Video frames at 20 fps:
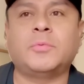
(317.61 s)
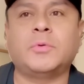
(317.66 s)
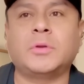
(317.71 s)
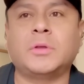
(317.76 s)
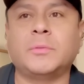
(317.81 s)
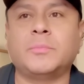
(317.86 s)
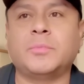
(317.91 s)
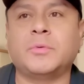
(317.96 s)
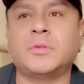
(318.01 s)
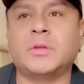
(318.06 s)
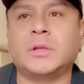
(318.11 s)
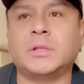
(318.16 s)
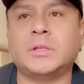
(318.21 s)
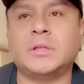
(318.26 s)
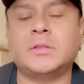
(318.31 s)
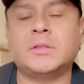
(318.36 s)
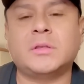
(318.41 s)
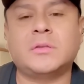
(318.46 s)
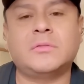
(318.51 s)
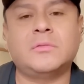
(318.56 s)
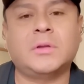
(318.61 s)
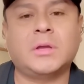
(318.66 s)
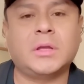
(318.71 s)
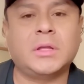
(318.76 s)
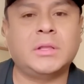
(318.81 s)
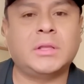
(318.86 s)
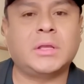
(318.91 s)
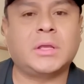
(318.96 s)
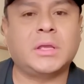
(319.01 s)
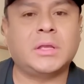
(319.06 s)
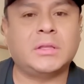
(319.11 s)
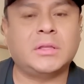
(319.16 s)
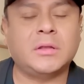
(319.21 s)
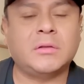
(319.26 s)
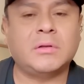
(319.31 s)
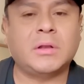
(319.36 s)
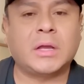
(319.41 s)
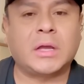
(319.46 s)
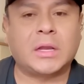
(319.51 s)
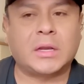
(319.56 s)
porque pues artista es una gente que ya
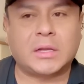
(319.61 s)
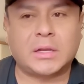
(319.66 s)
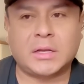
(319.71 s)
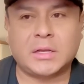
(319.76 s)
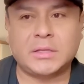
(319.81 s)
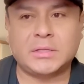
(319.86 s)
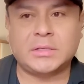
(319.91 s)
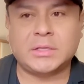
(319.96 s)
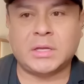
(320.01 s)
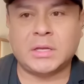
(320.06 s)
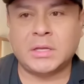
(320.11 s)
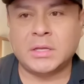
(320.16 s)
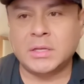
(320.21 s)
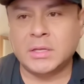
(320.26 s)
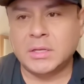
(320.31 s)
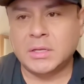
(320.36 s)
tiene una carrera hecha,